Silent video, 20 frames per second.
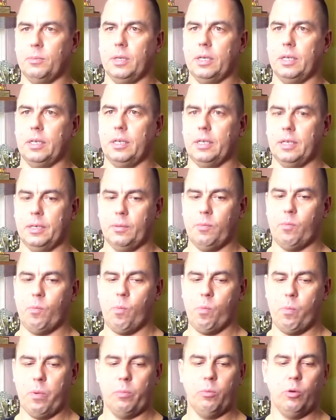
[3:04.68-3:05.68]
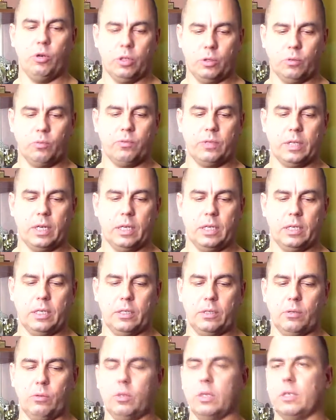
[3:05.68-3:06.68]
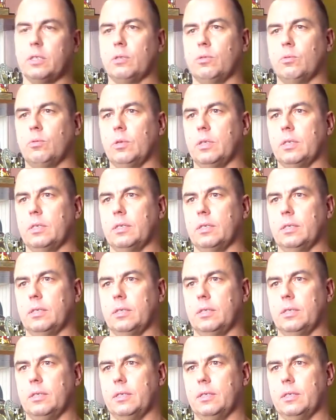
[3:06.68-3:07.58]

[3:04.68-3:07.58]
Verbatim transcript: бы побольше. Ну, в стране тяжелая ситуация.